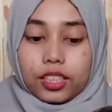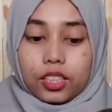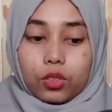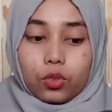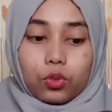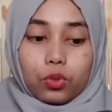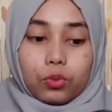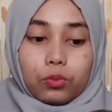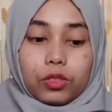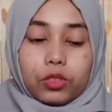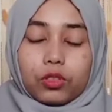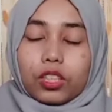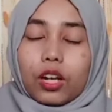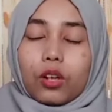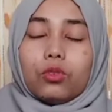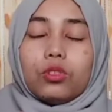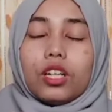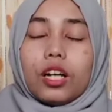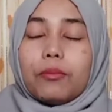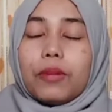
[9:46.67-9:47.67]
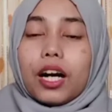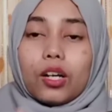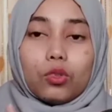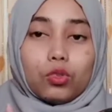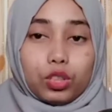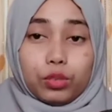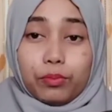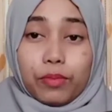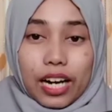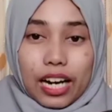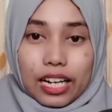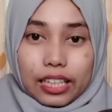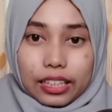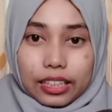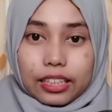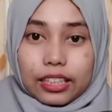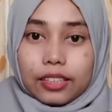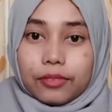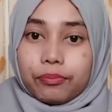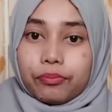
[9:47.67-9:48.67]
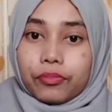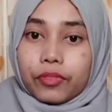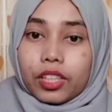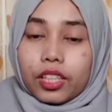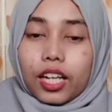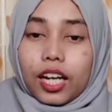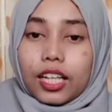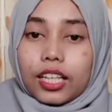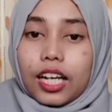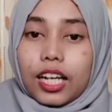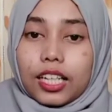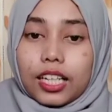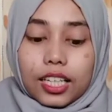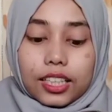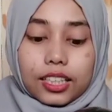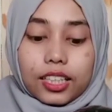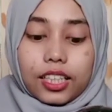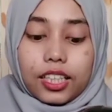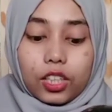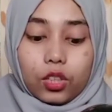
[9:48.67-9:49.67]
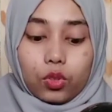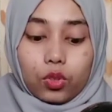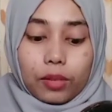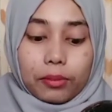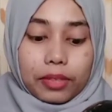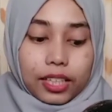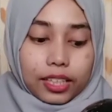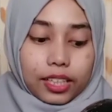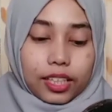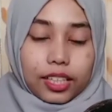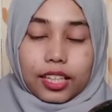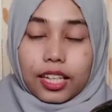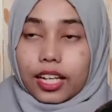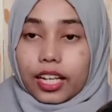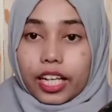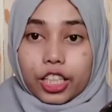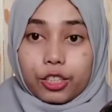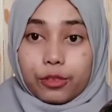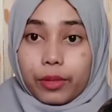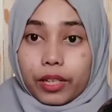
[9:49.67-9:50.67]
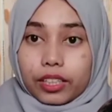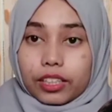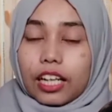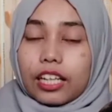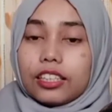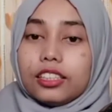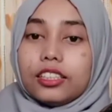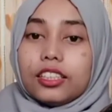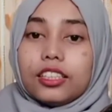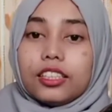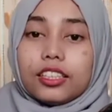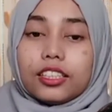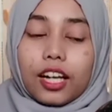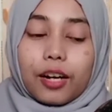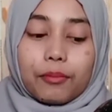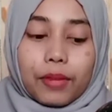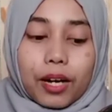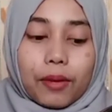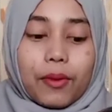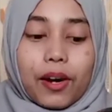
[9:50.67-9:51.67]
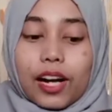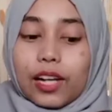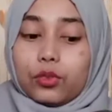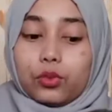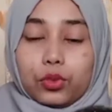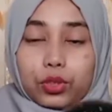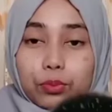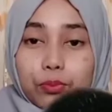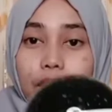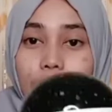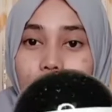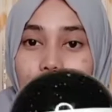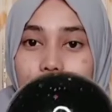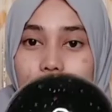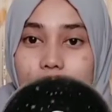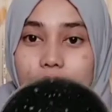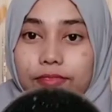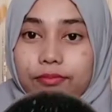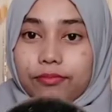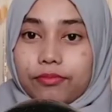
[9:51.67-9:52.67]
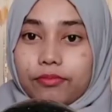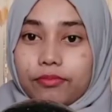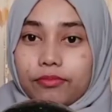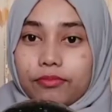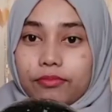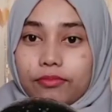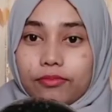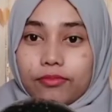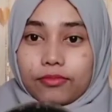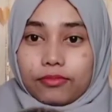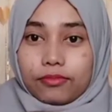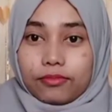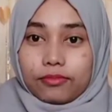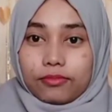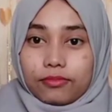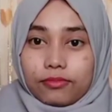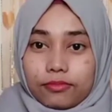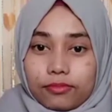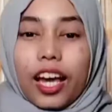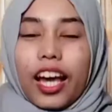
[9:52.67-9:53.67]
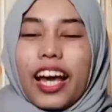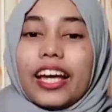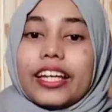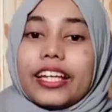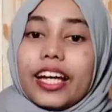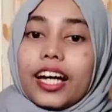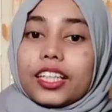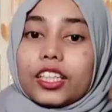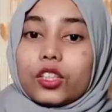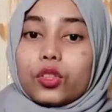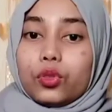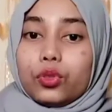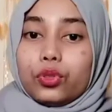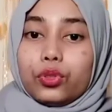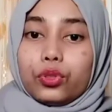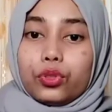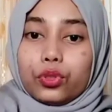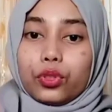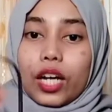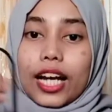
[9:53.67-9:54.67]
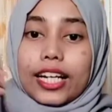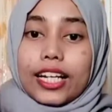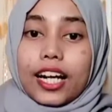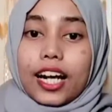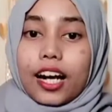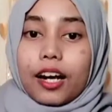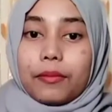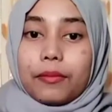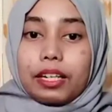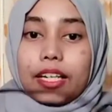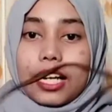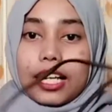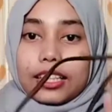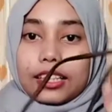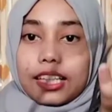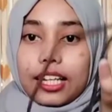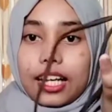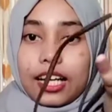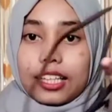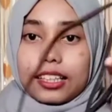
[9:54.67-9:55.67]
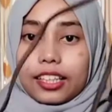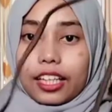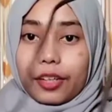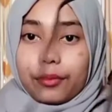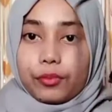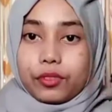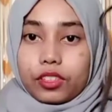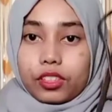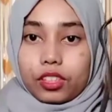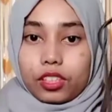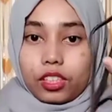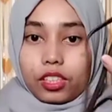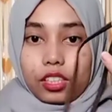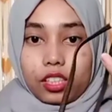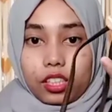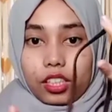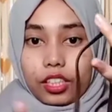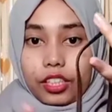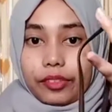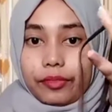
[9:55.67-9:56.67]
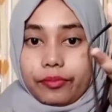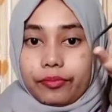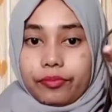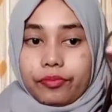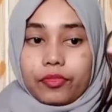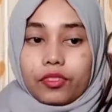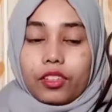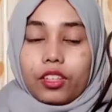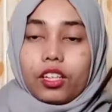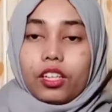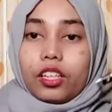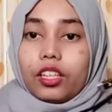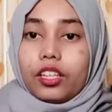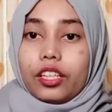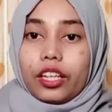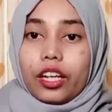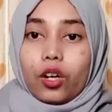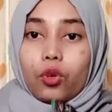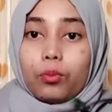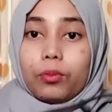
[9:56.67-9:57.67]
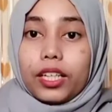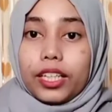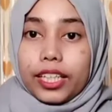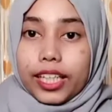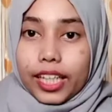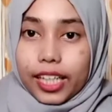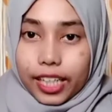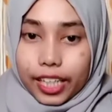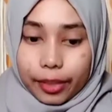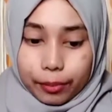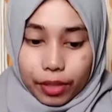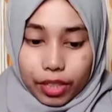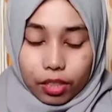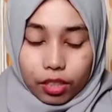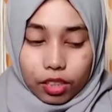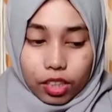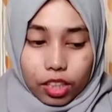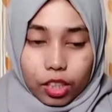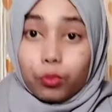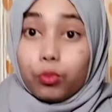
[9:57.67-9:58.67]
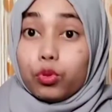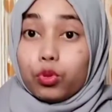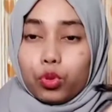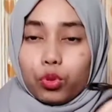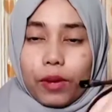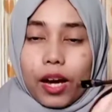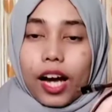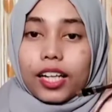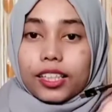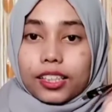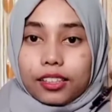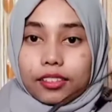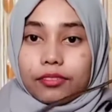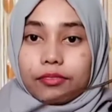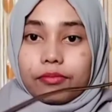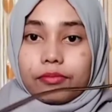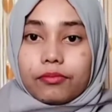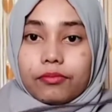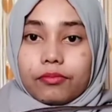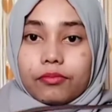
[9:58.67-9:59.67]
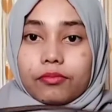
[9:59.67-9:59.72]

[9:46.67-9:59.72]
dan itu menurut aku udah bagus banget dengan harga segitu apalagi kena cashback tadi jadi tambah bagus banget yang ketujuh ada kabel data type C ini ini aku beli karena emang lagi butuh banget